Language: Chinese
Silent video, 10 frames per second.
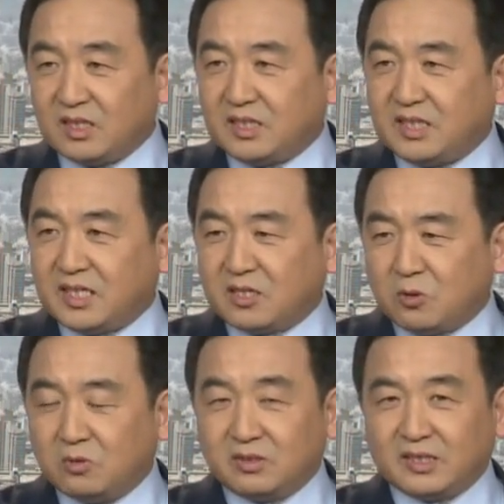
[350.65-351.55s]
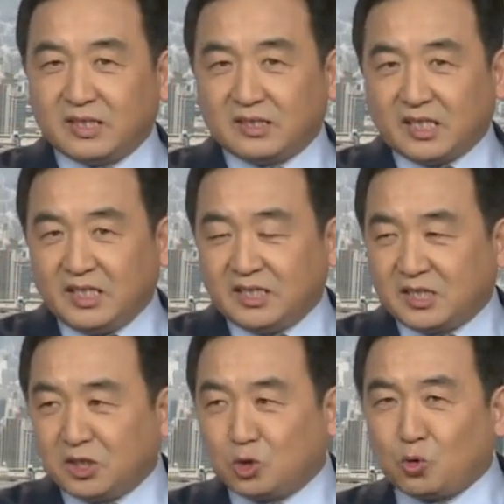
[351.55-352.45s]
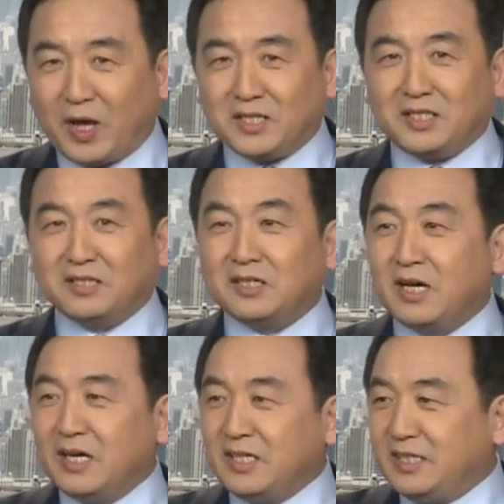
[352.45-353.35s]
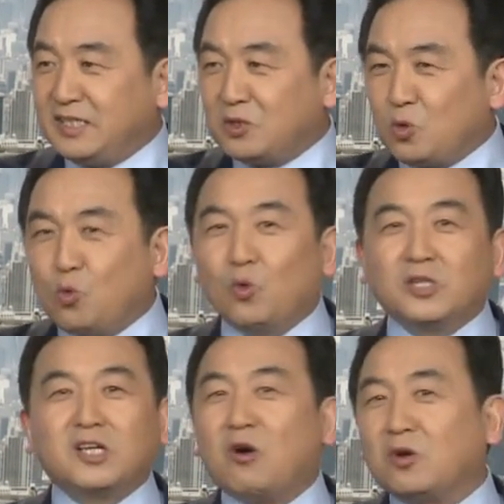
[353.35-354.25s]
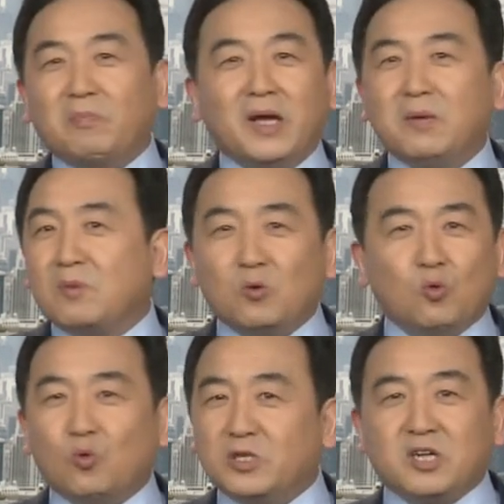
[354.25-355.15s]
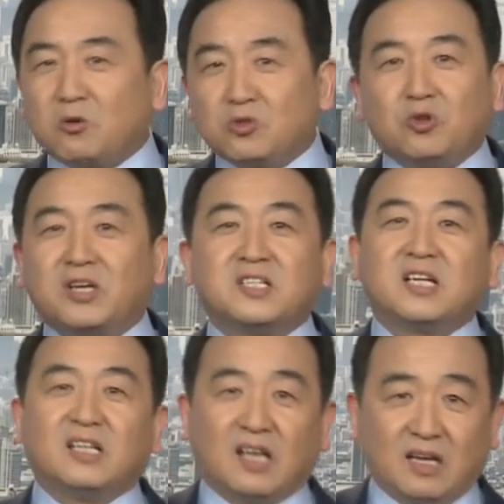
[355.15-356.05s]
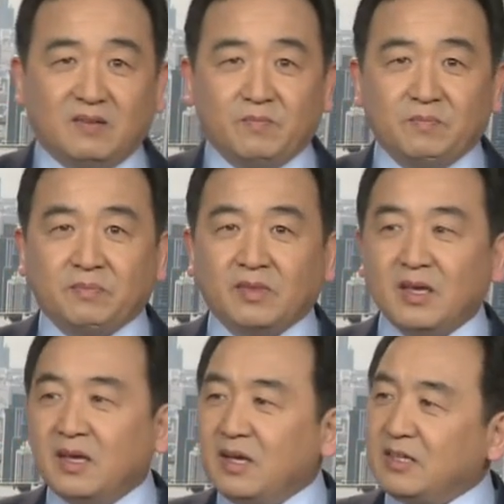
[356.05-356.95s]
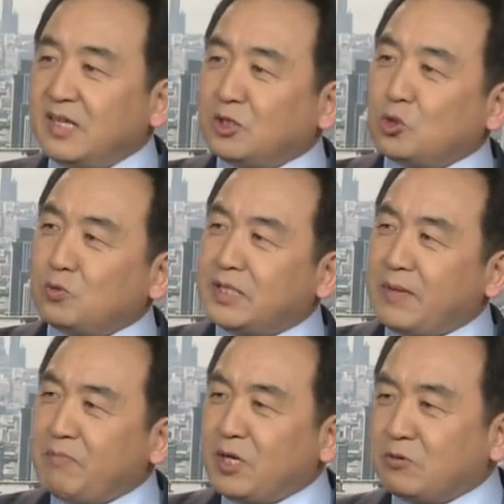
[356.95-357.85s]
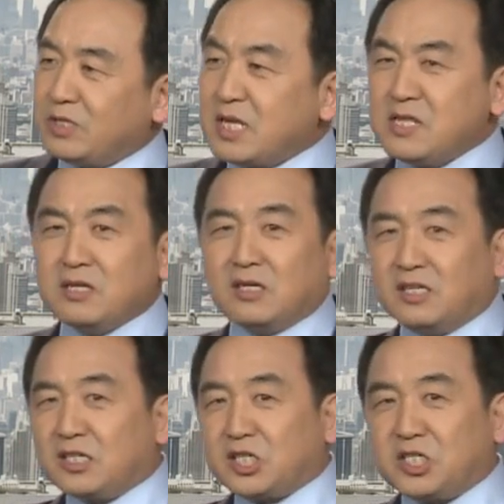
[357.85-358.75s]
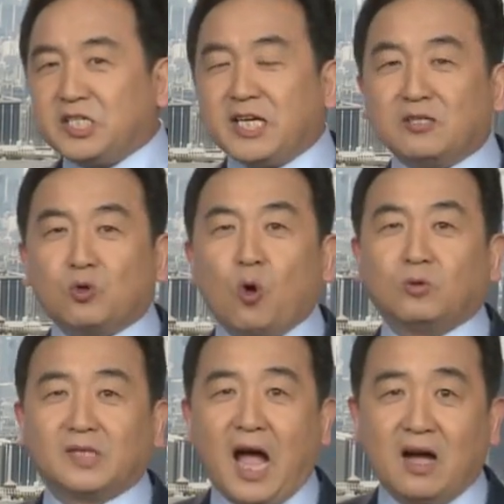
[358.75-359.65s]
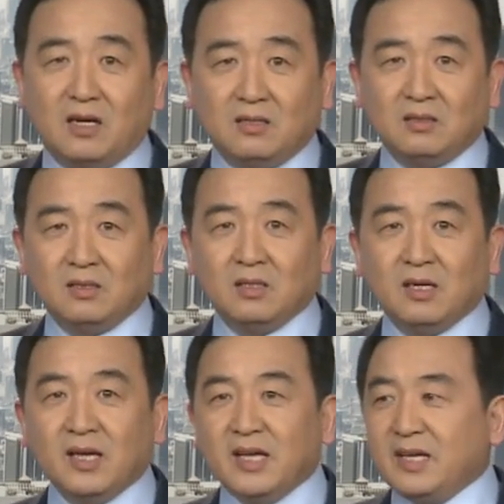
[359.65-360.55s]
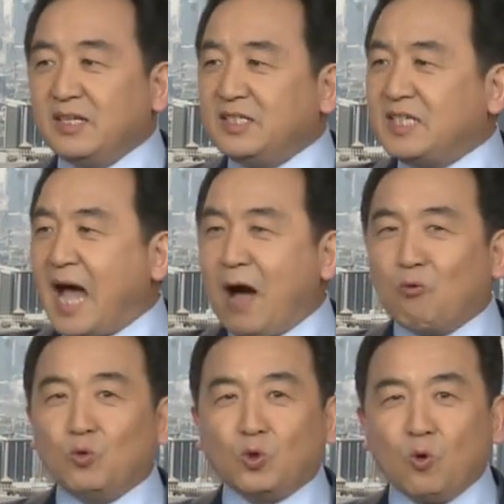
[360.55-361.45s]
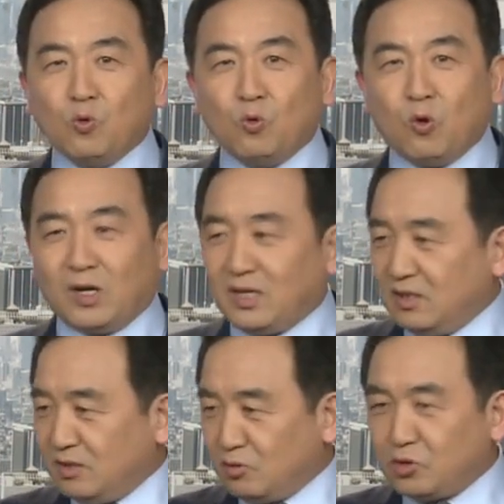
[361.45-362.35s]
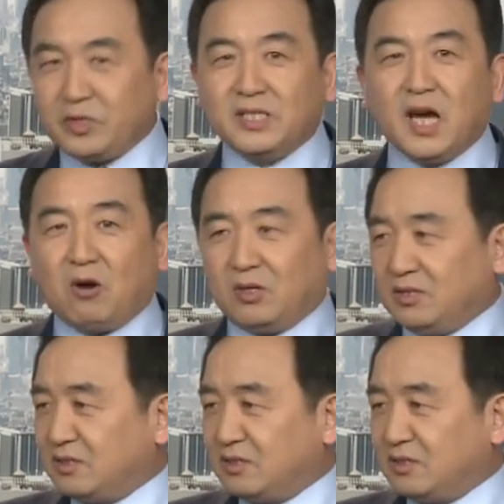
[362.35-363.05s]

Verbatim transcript: 结构这个体制转型，已经火烧了眉毛，火烧了全身了。他中间没有任何时间的空档。下午通过了。睡觉了。